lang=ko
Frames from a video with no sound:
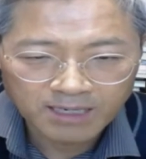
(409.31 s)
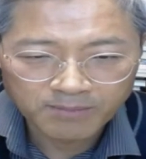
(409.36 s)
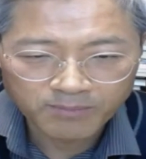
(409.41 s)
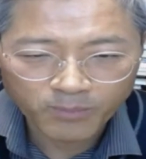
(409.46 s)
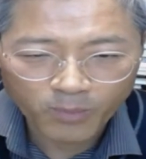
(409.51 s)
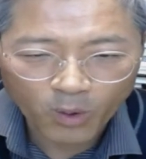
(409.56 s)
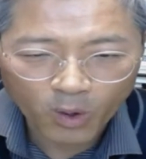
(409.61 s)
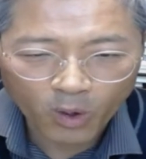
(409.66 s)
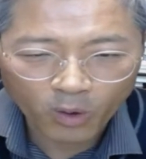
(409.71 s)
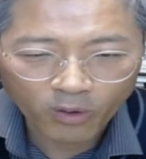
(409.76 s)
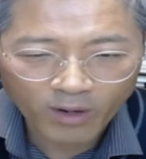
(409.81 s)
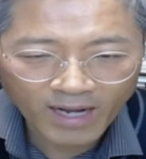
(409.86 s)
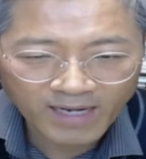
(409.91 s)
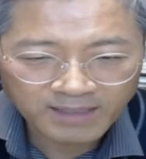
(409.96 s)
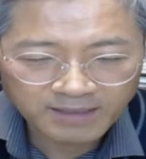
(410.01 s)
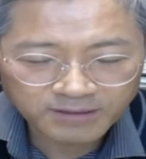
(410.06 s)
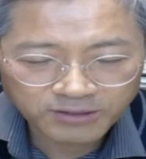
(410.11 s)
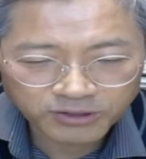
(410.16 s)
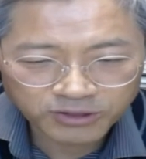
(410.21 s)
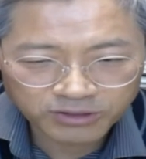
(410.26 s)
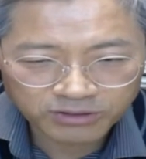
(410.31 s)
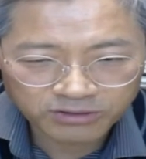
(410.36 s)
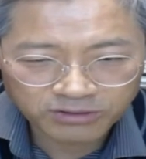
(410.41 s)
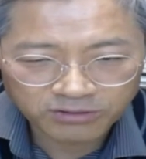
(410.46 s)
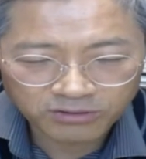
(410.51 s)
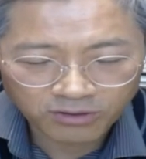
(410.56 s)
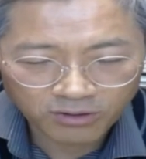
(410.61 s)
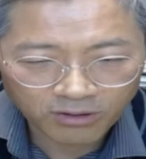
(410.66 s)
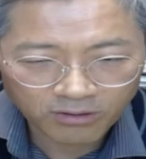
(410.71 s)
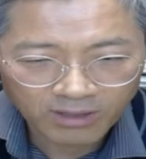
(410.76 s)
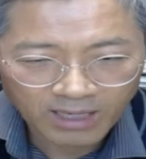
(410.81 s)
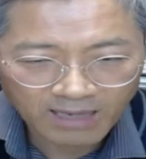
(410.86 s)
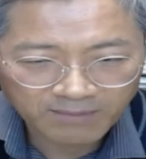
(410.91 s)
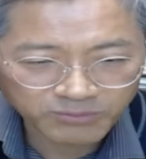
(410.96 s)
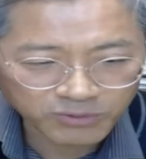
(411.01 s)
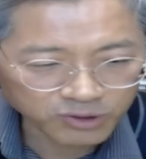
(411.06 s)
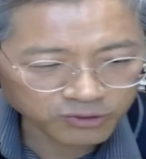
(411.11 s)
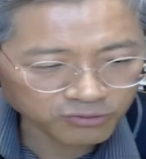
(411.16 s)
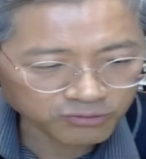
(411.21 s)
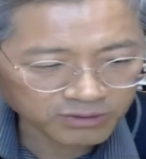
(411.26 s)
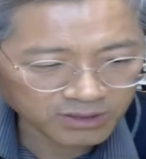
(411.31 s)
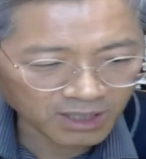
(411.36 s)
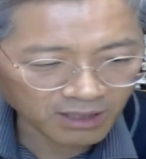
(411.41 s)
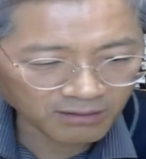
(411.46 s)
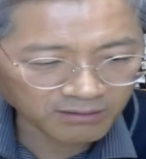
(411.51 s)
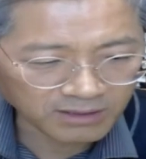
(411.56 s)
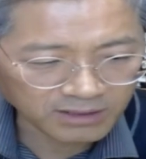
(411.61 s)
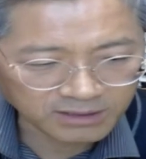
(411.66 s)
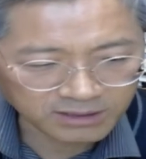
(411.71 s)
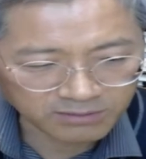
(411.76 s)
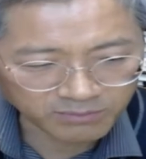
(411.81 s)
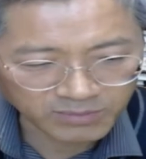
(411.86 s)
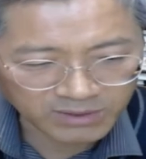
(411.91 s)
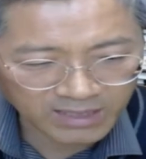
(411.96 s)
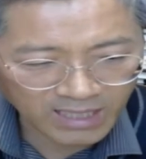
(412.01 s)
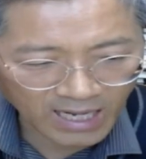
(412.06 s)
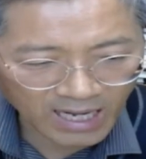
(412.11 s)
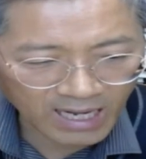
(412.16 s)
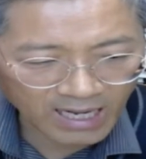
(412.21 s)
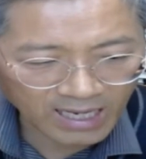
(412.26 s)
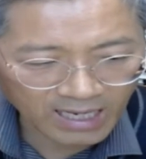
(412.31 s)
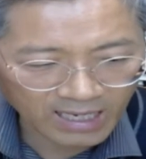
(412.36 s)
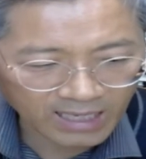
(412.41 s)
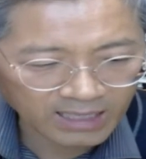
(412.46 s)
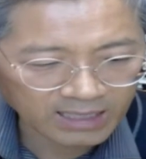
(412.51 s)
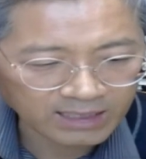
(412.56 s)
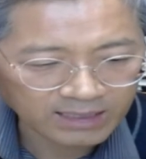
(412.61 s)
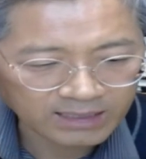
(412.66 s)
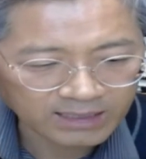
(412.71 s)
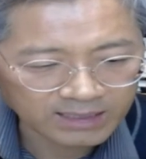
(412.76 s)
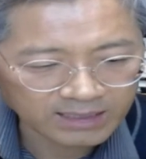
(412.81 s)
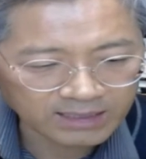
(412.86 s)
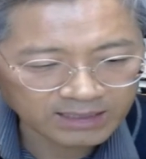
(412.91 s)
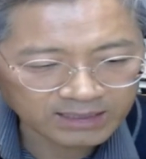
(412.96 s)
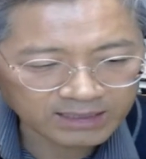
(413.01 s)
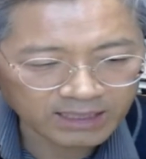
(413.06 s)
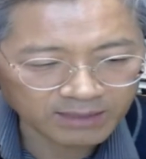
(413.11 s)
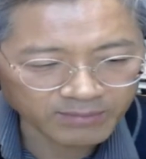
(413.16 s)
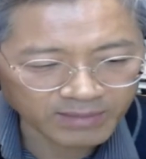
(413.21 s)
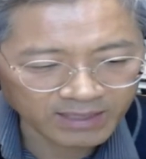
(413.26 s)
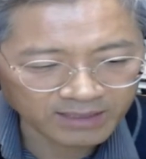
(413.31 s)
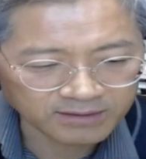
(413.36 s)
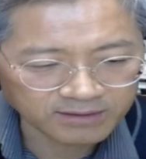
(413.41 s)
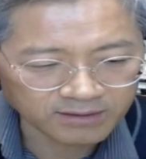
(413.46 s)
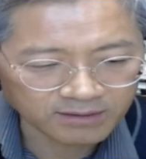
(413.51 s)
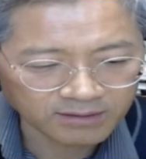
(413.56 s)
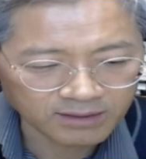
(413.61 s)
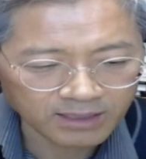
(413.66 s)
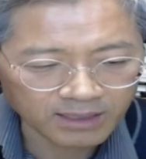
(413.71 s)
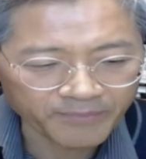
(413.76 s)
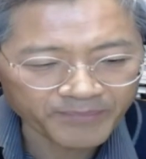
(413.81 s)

포괄적으로 함축되어 있습니다. 이렇게 말했어요. 그러니까